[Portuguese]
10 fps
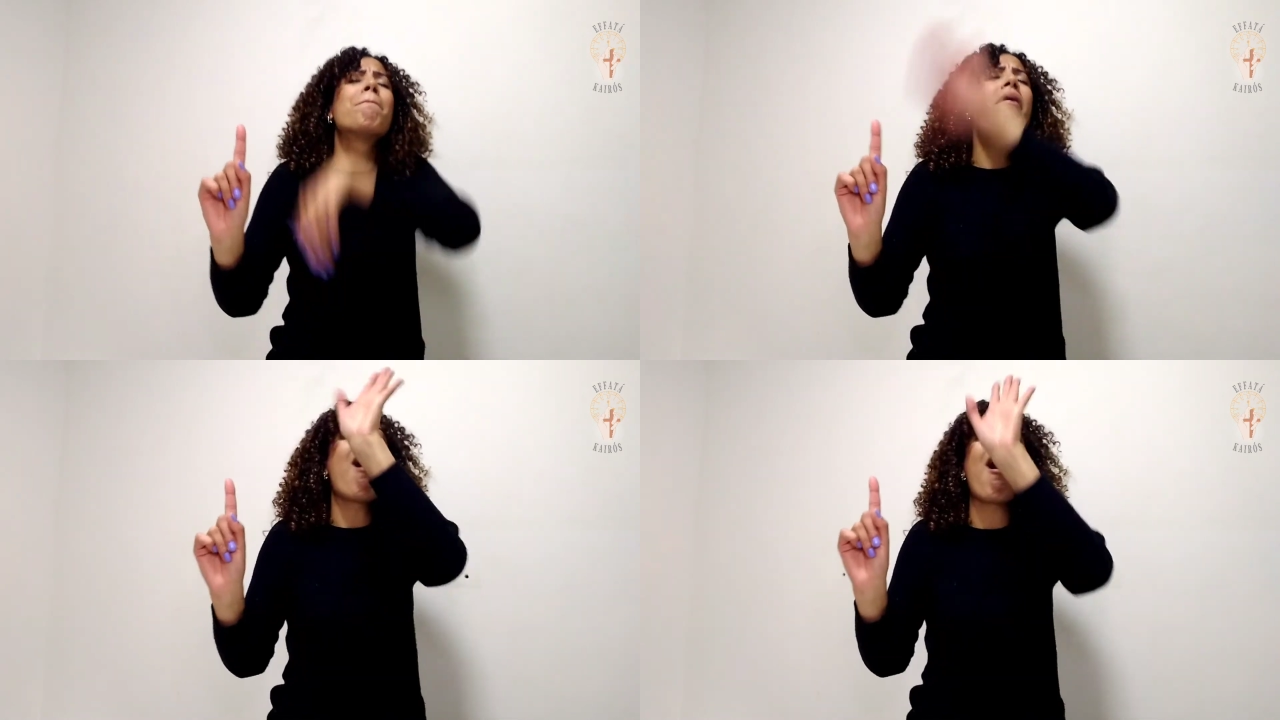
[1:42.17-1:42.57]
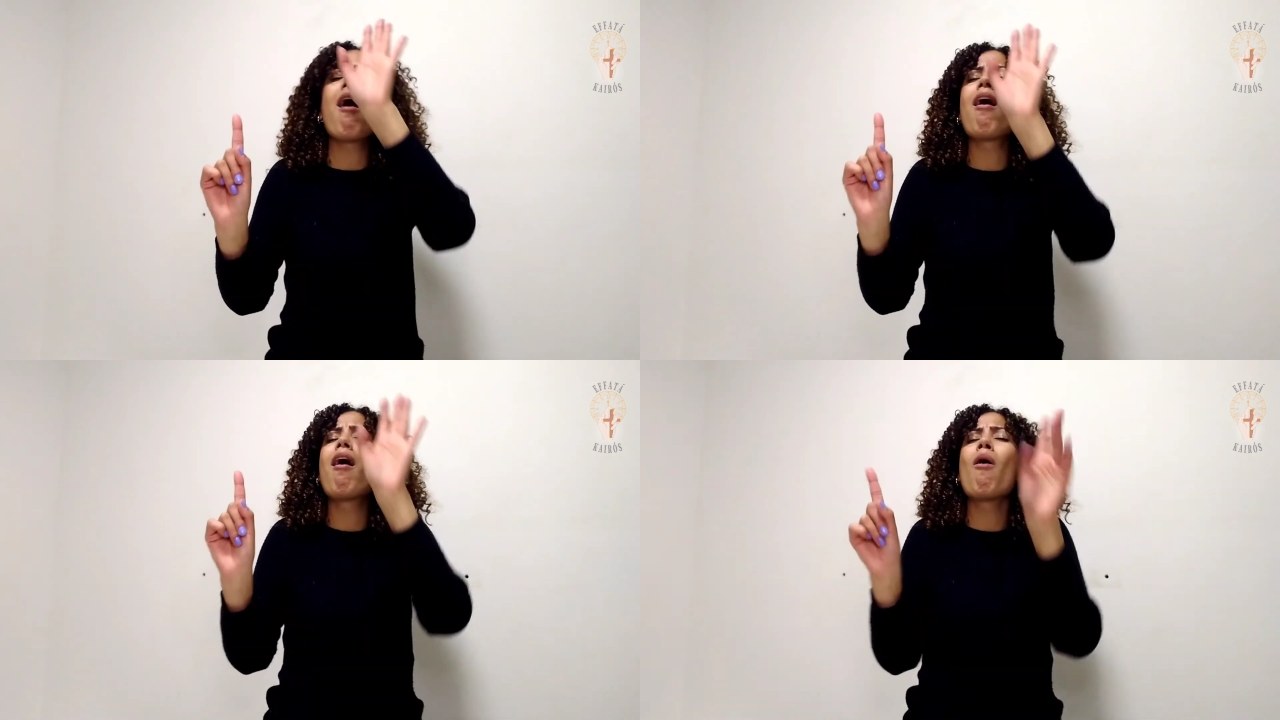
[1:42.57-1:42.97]

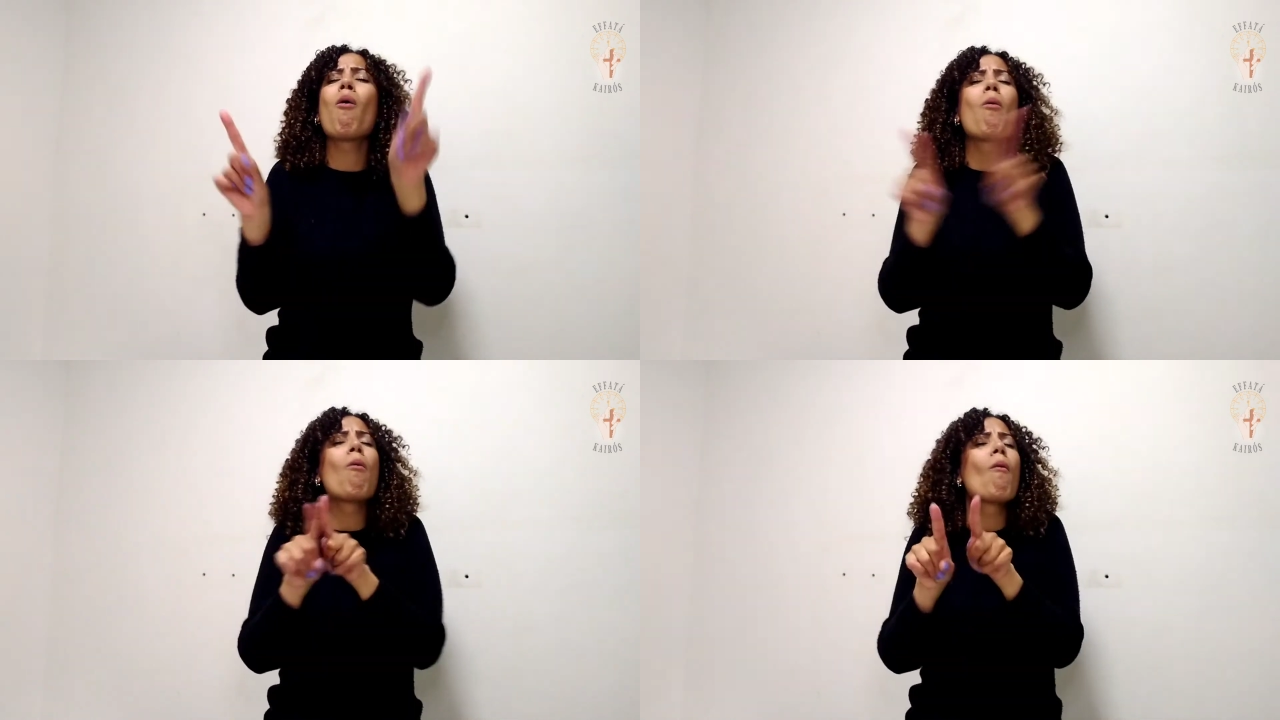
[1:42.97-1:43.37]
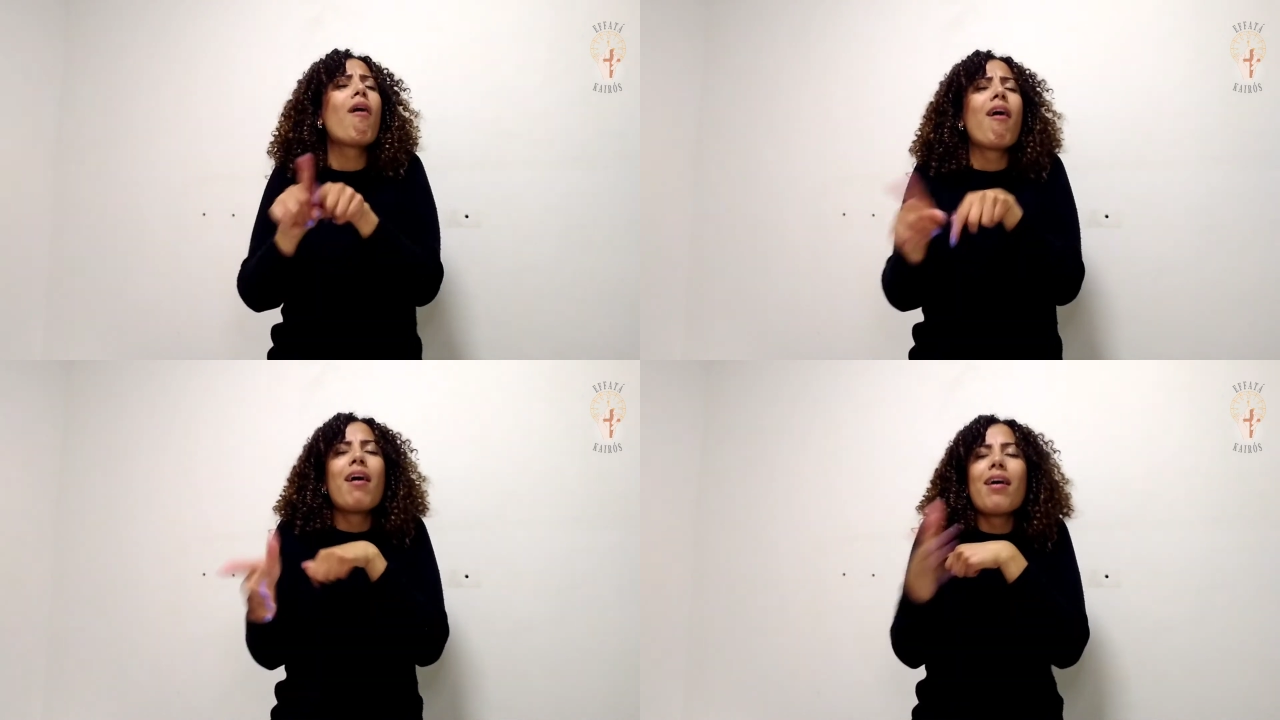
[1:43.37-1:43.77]
como um irmão
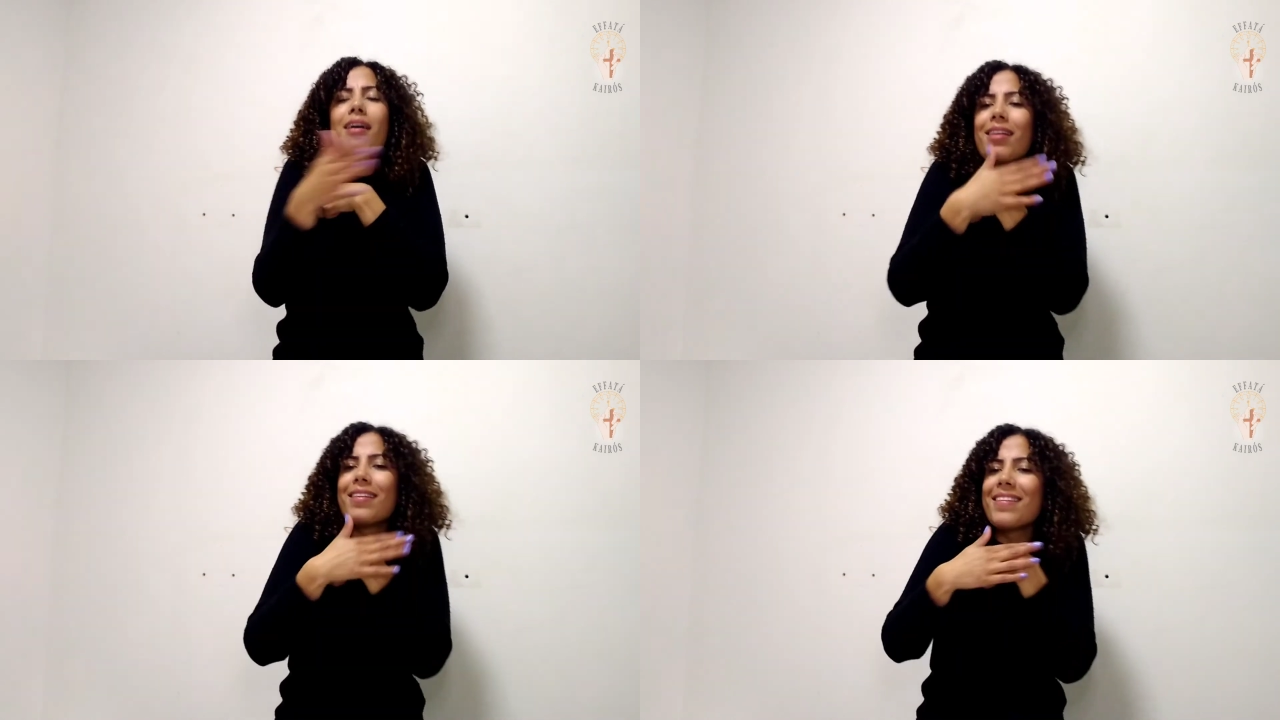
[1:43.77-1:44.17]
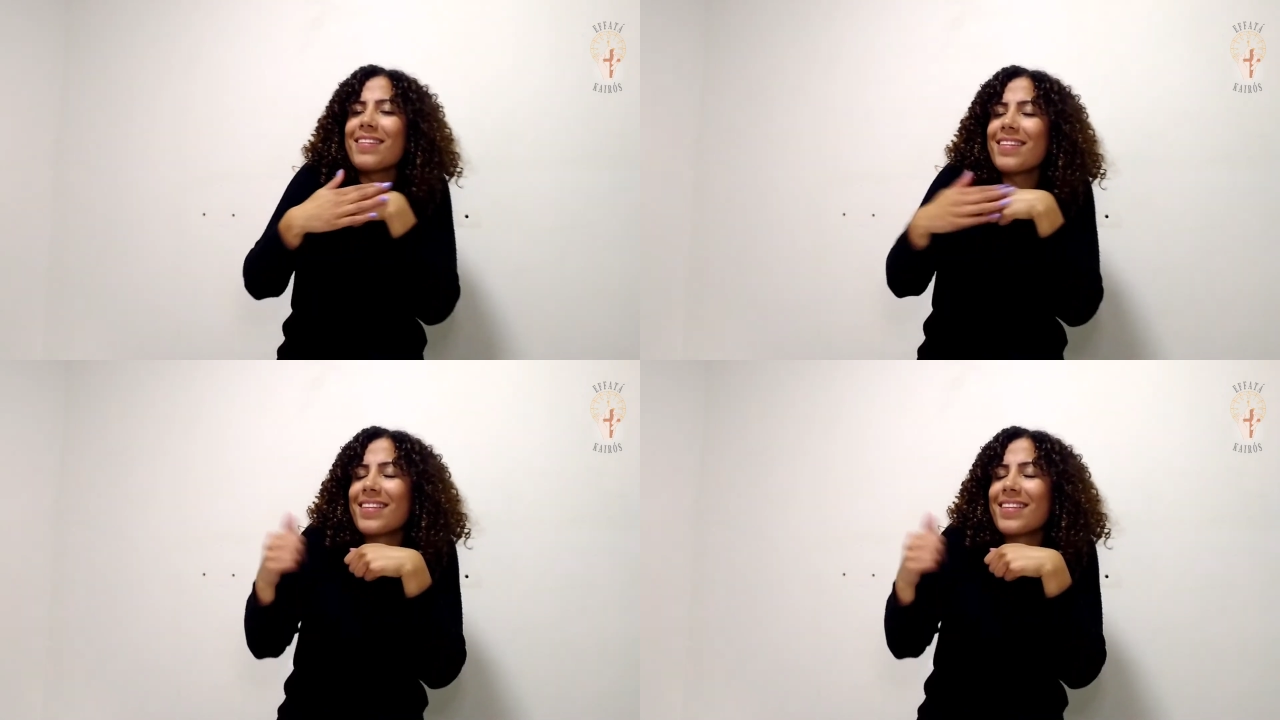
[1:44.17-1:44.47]
querido,